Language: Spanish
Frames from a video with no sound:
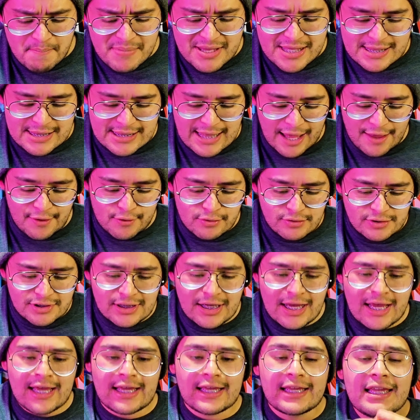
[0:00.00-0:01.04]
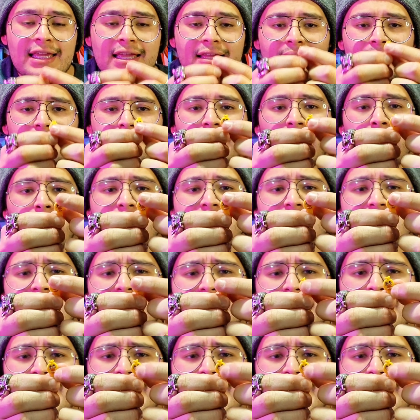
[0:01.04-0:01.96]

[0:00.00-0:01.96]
pintados y también tiene